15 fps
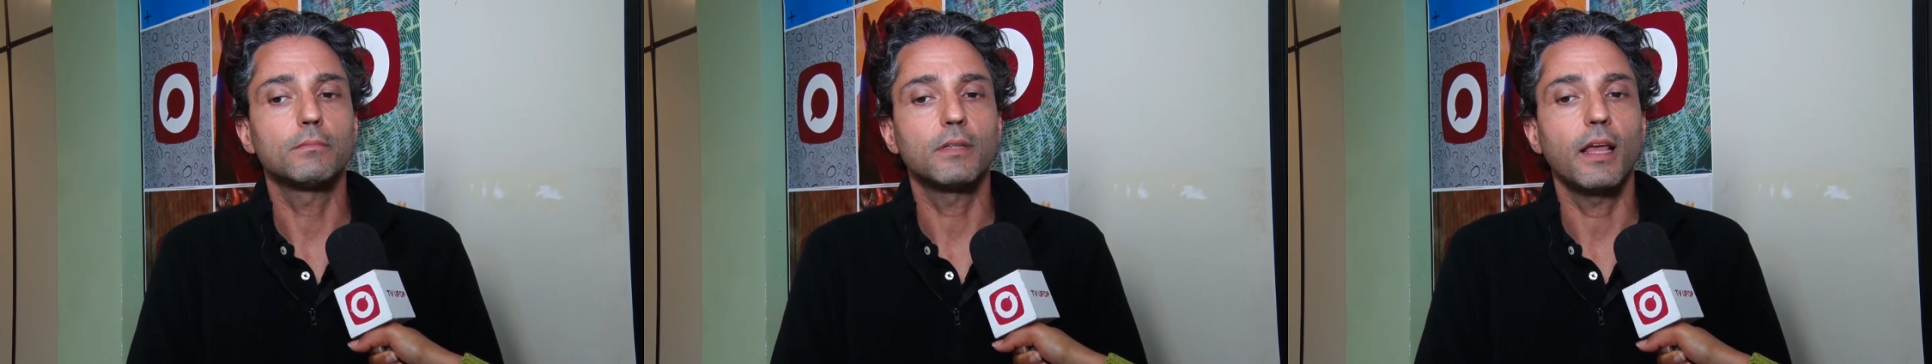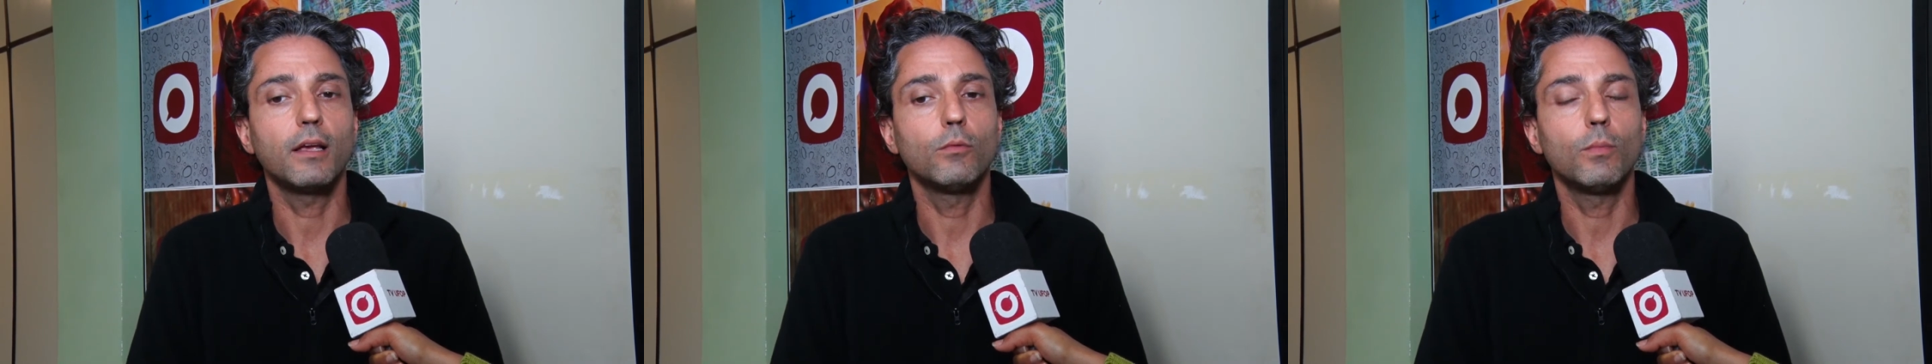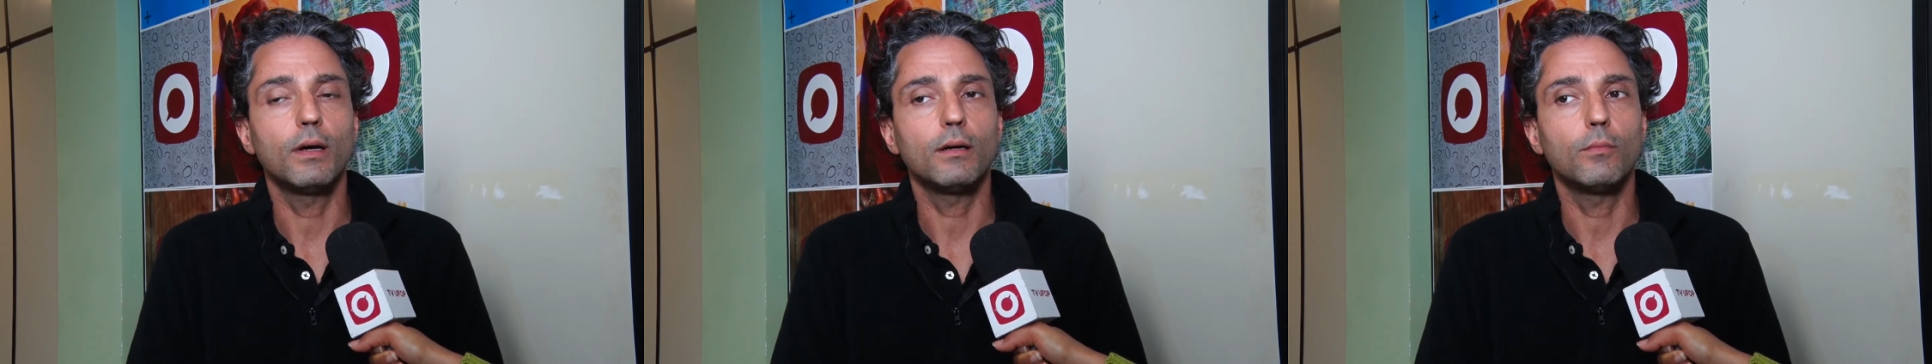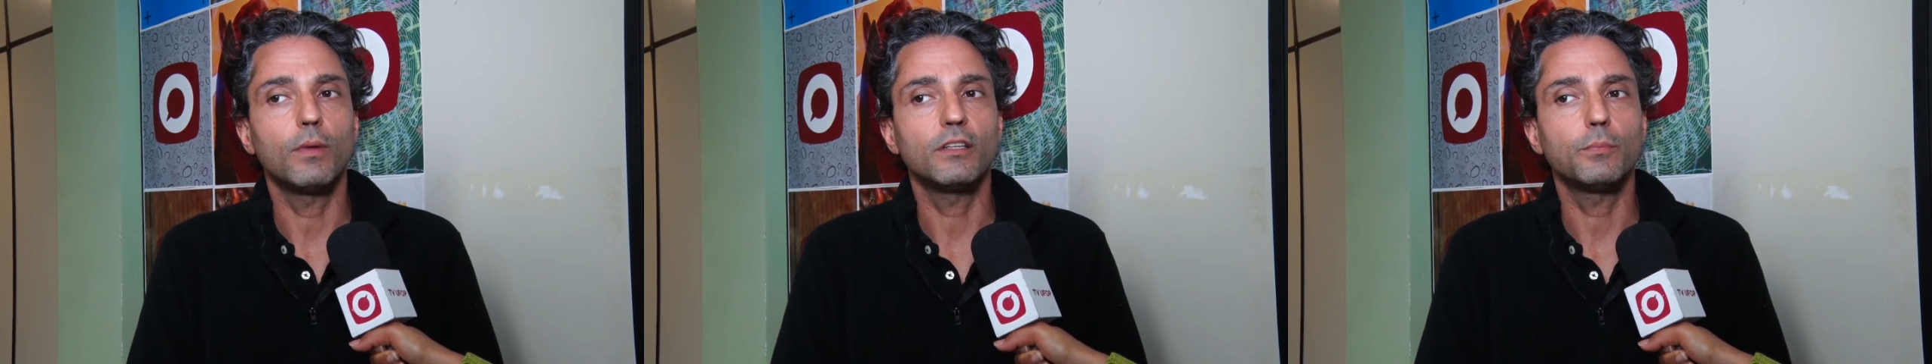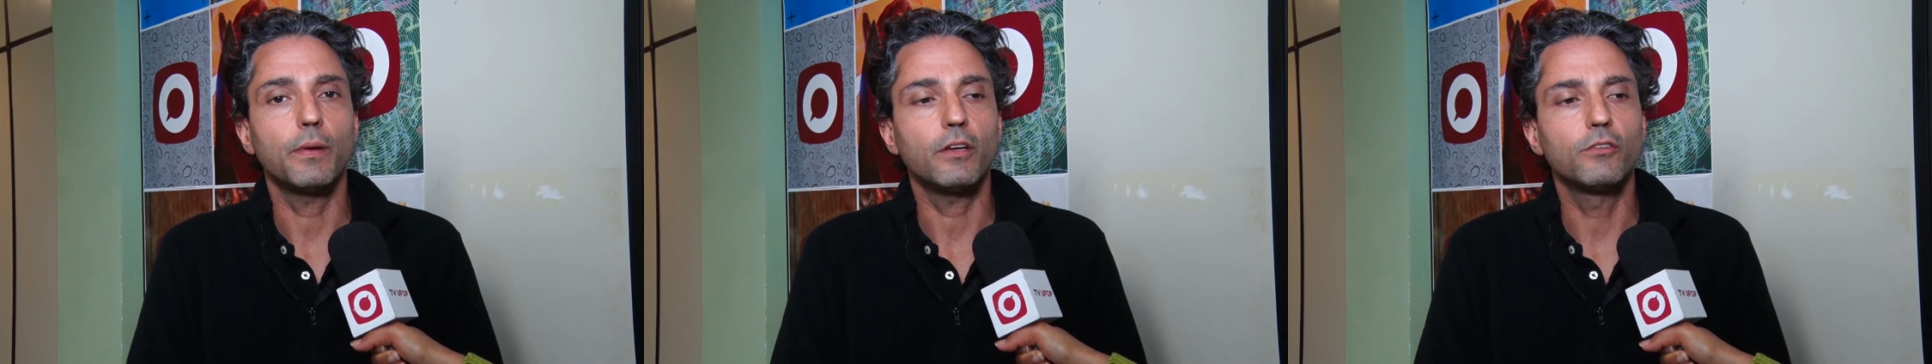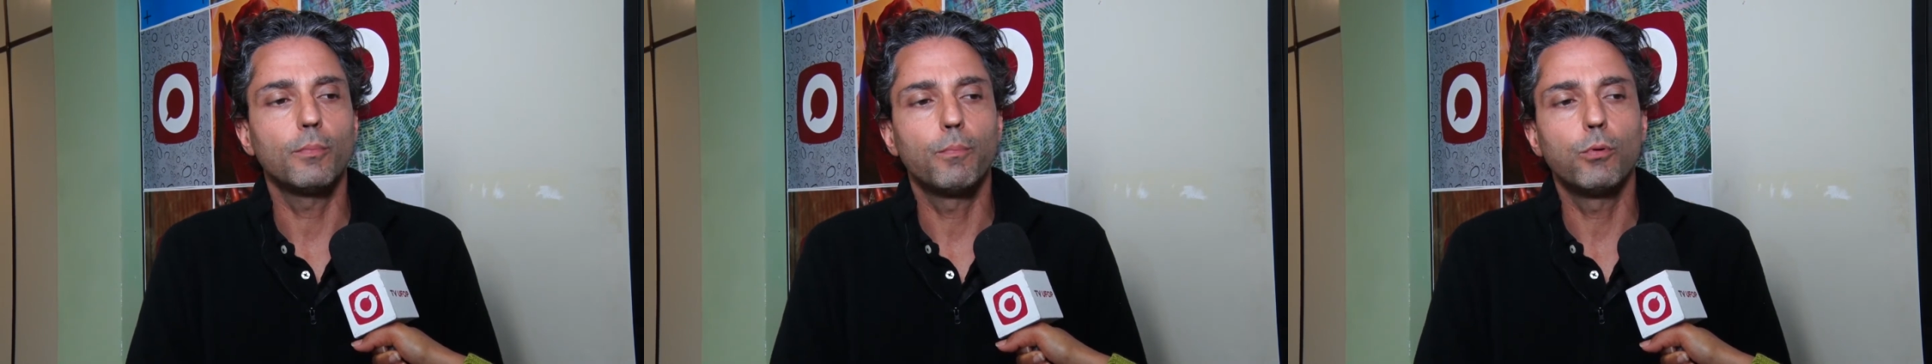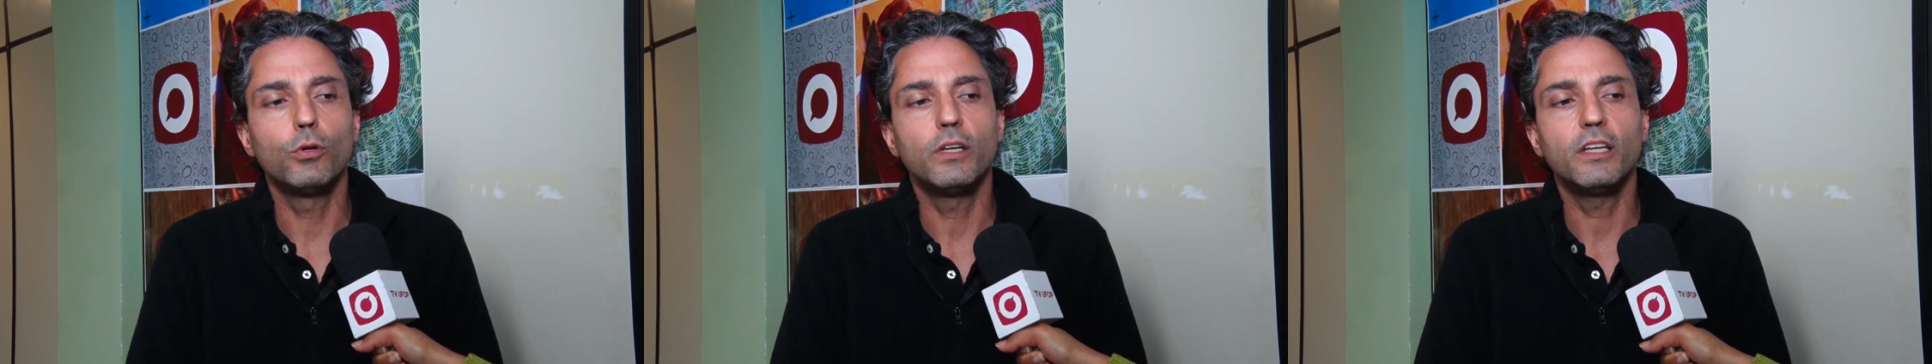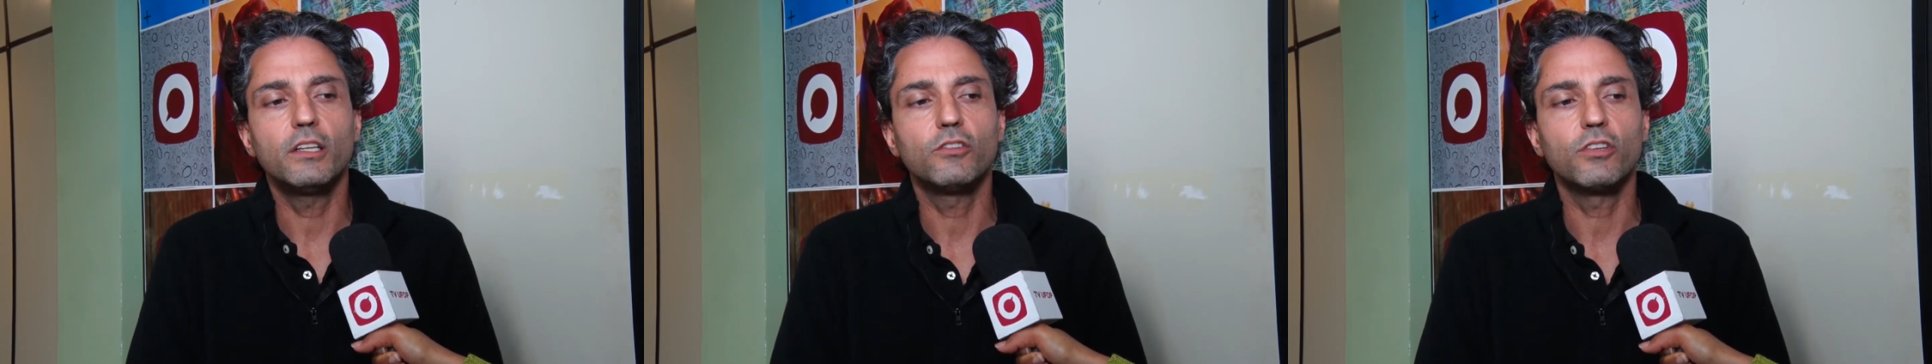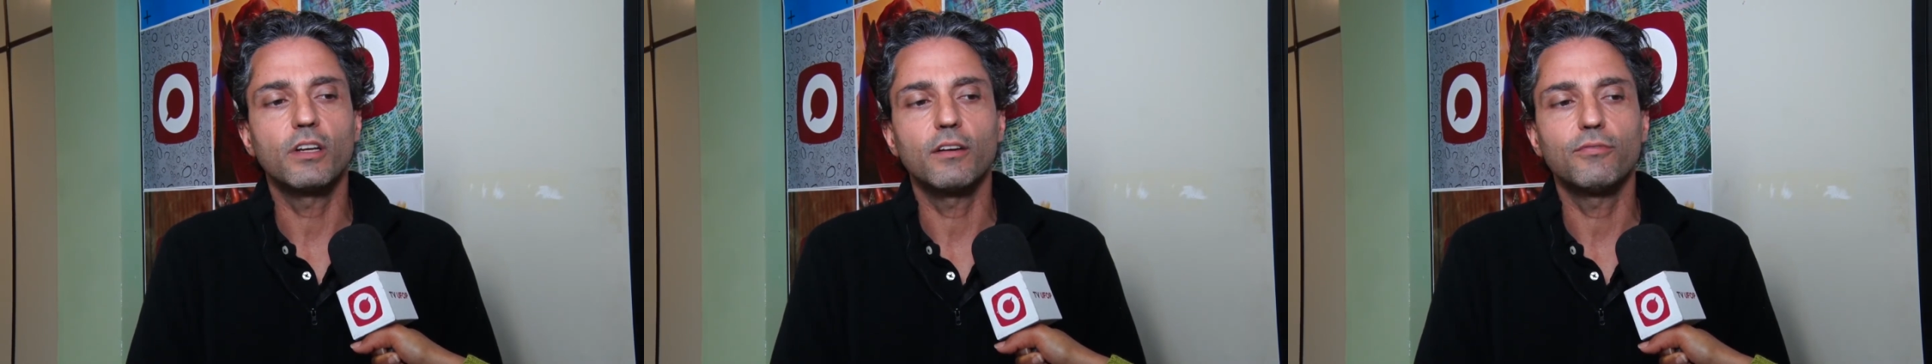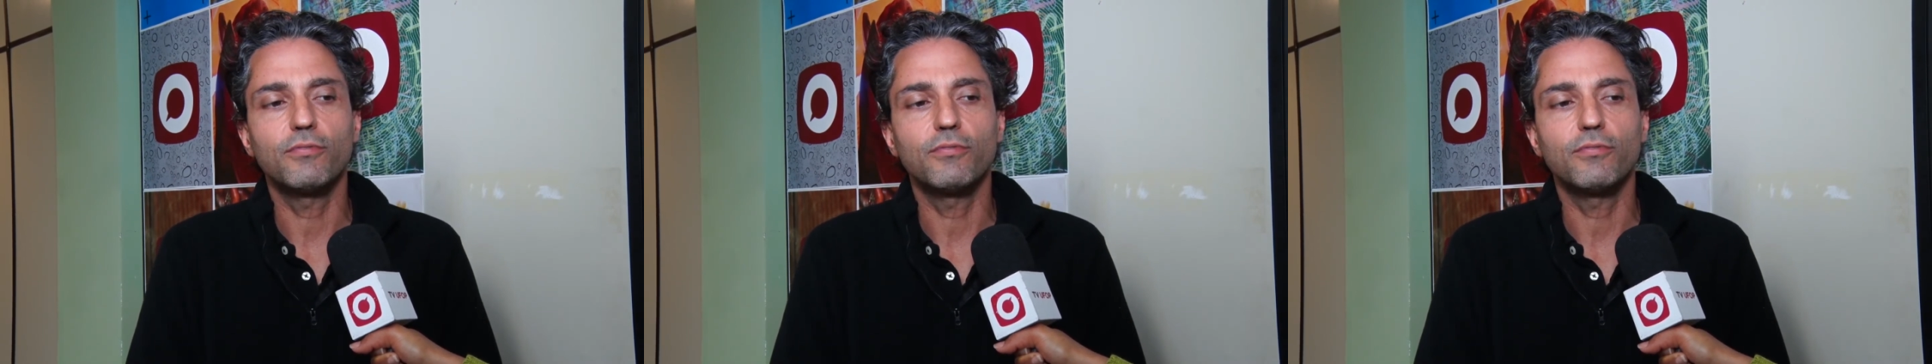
tem uma, uma espécie de política